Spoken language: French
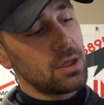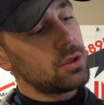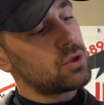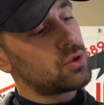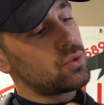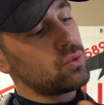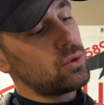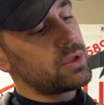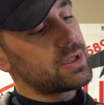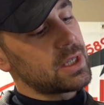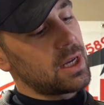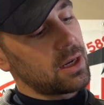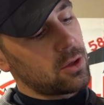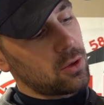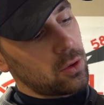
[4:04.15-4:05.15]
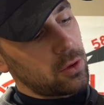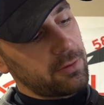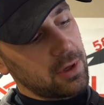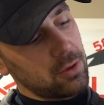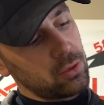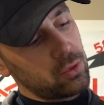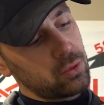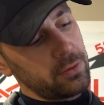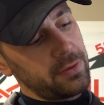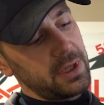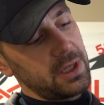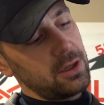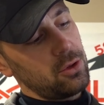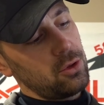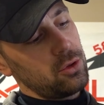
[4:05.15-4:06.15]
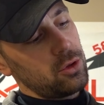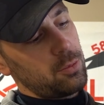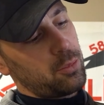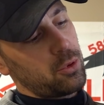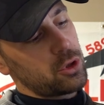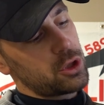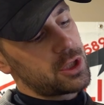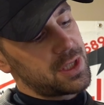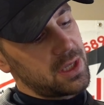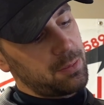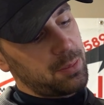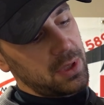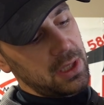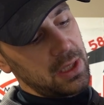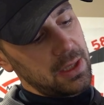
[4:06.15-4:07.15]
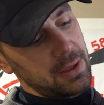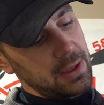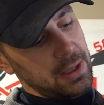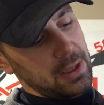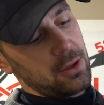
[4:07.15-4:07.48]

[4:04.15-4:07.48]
Sous le sac, on va retrouver une poche zippée.